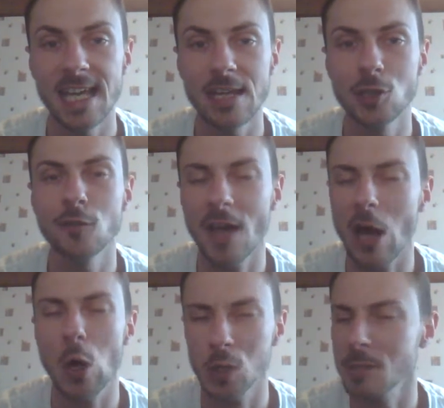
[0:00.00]
Et tu
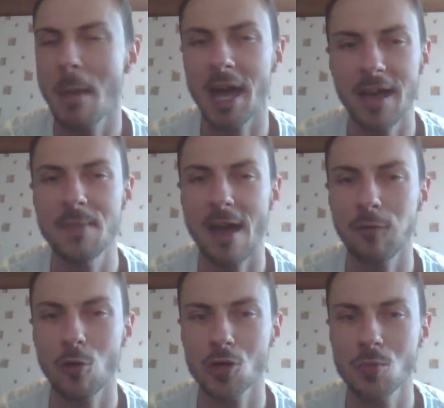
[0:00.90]
verras, on se marra bien.
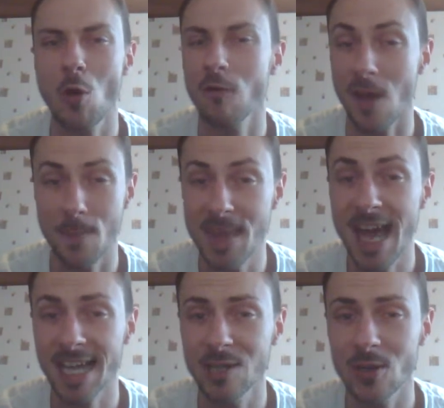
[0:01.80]
Franchement, on va
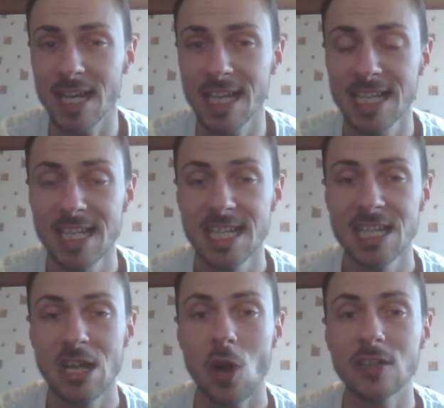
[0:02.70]
bien rigoler.
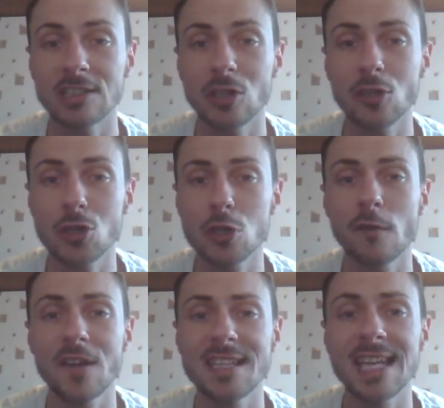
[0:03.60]
En attendant, je
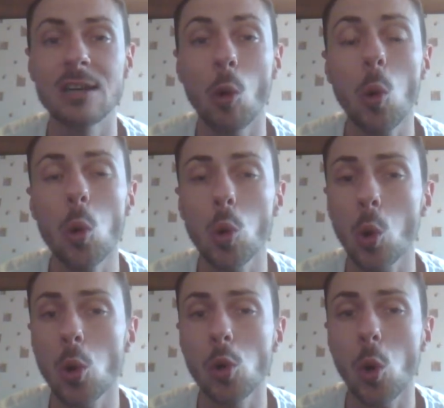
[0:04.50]
te fais des gros
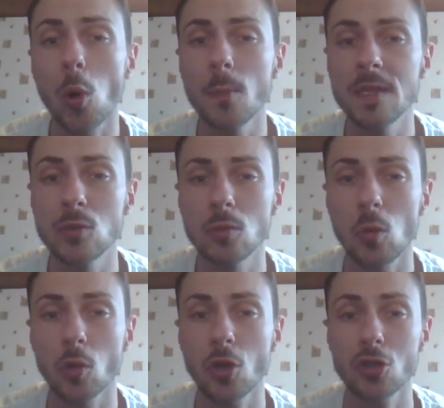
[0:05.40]
gros gros bisous de
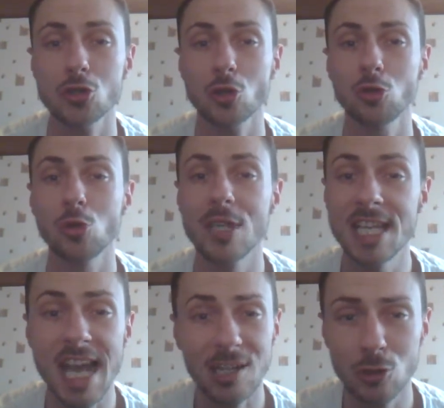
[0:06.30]
mon cœur. Surtout,
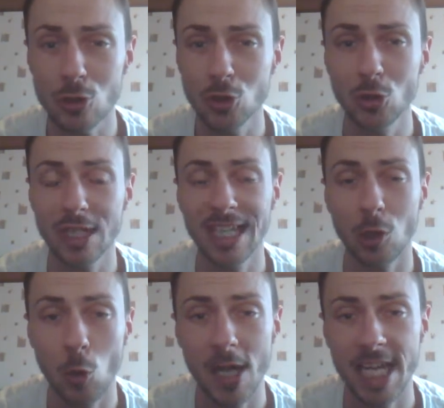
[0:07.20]
garde le
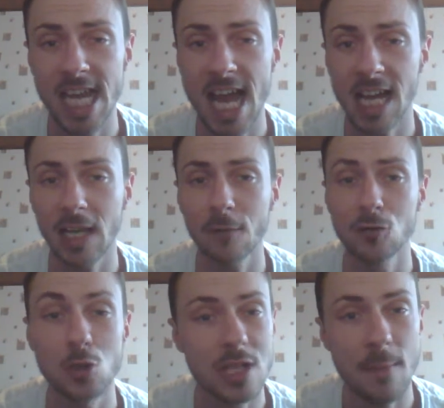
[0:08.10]
sourire, quoi qu'il
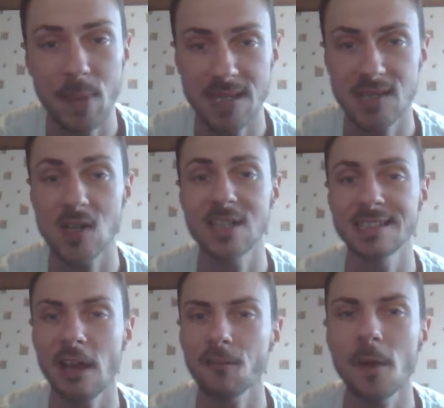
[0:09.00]
arrive, tu n'es pas
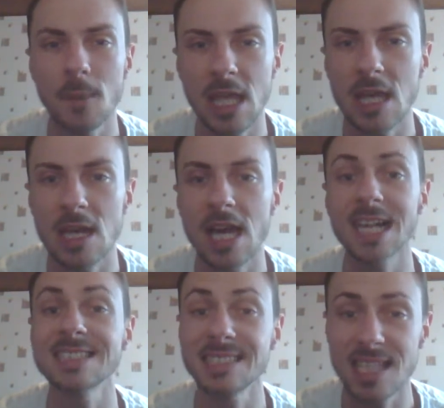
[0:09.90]
seul, ta famille est
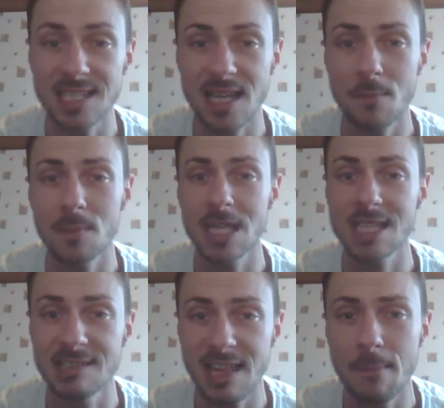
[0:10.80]
là, tes
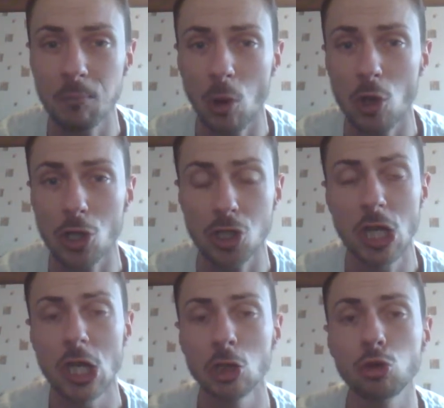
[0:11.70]
amis, tes proches,
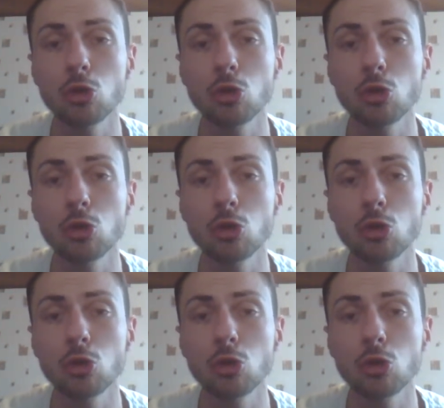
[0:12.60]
